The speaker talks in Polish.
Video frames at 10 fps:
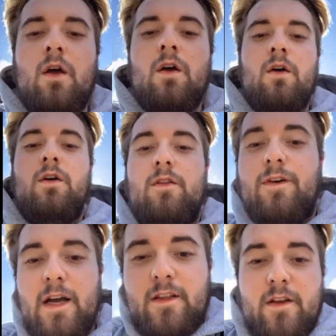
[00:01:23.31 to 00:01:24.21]

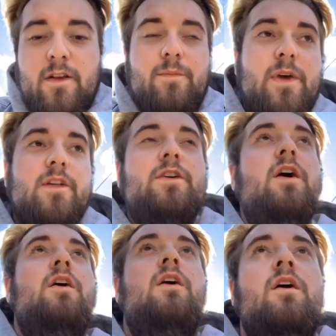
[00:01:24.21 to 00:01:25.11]
2115
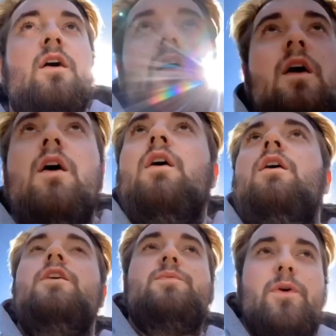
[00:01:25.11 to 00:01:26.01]
jest po to,